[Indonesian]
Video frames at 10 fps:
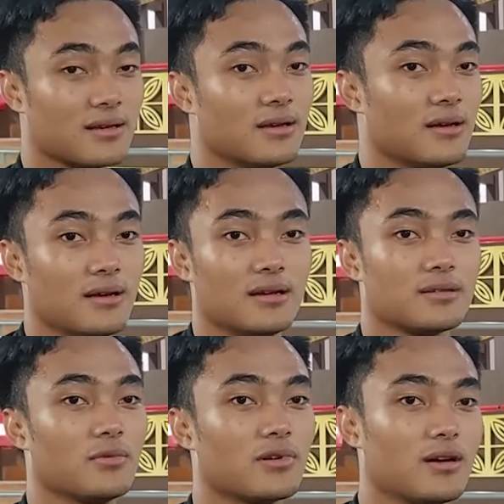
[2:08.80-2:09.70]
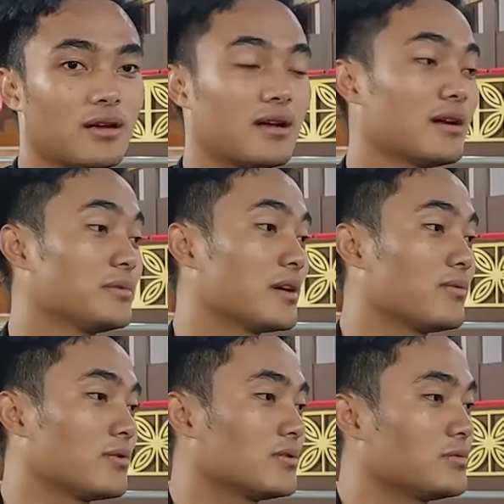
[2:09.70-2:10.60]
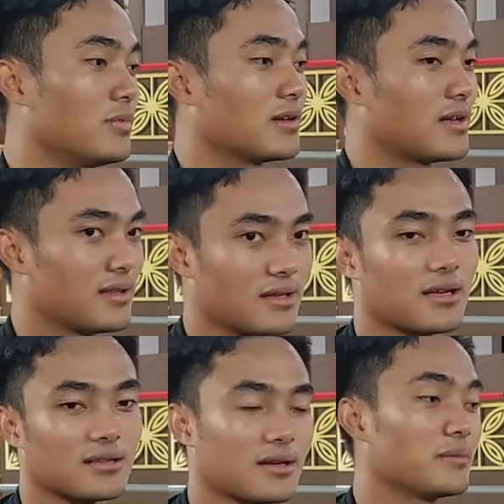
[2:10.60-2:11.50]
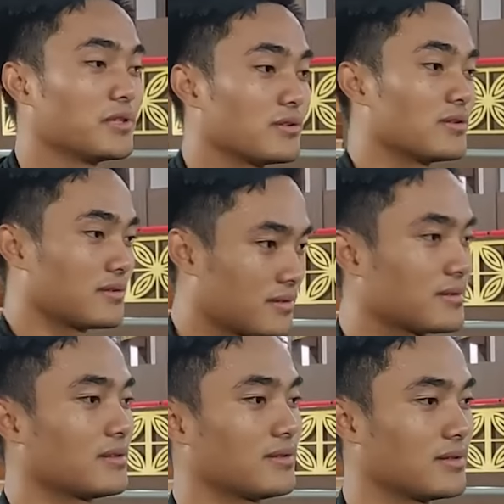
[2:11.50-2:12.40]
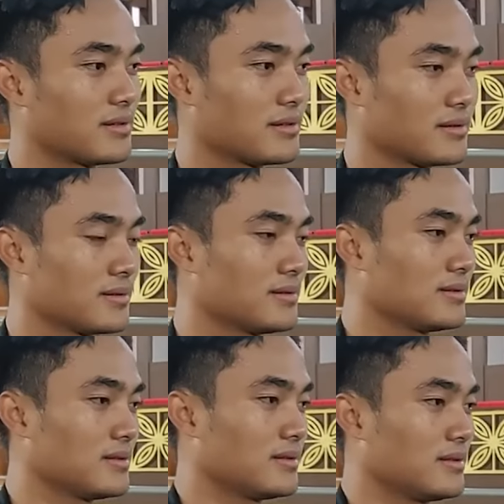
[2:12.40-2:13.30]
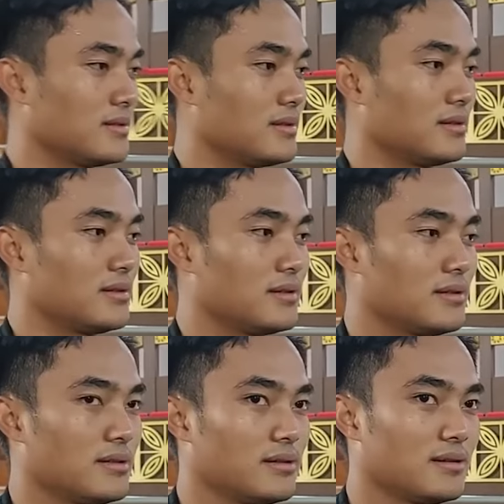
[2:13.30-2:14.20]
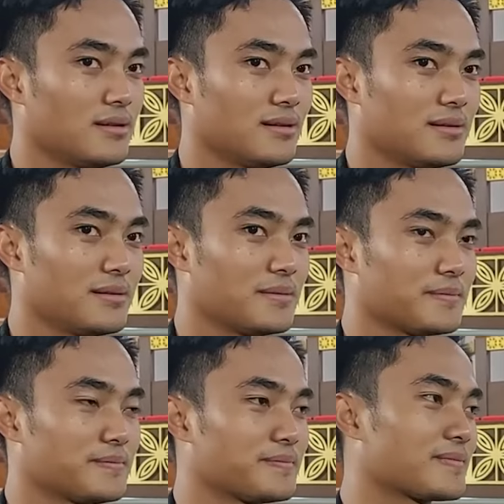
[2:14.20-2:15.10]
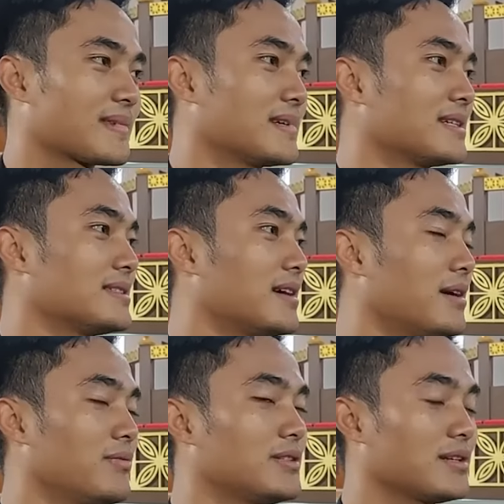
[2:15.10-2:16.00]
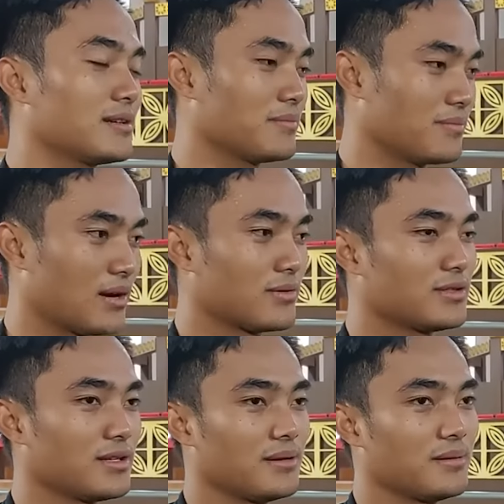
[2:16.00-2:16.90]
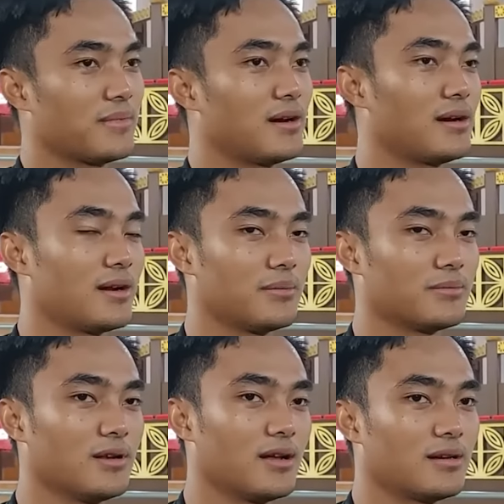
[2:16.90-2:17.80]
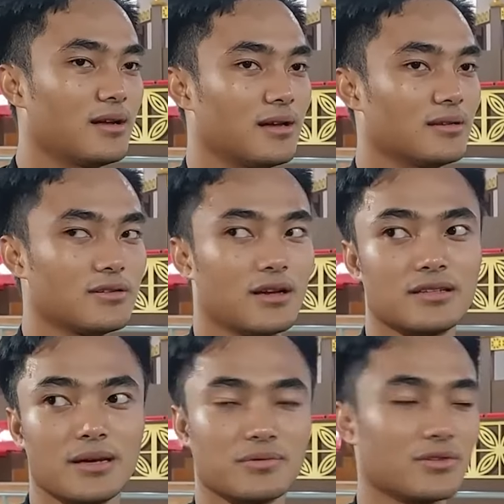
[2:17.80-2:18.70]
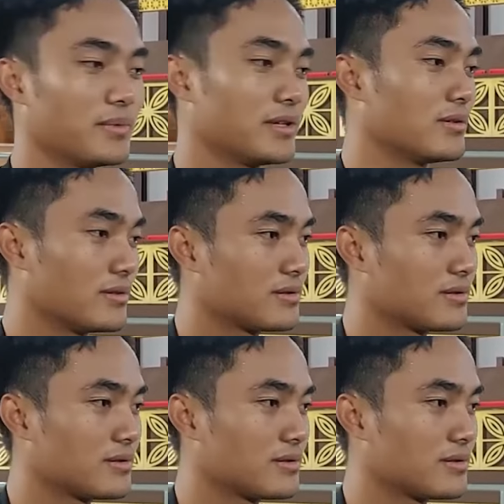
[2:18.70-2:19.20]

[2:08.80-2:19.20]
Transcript: Ari sebagai salah satu penjaga gawang jempolan Indonesia. Pelatih berdarah Belanda tersebut menyebut Hernando Ari layak menjadi pemain terbaik dalam laga lawan Vietnam.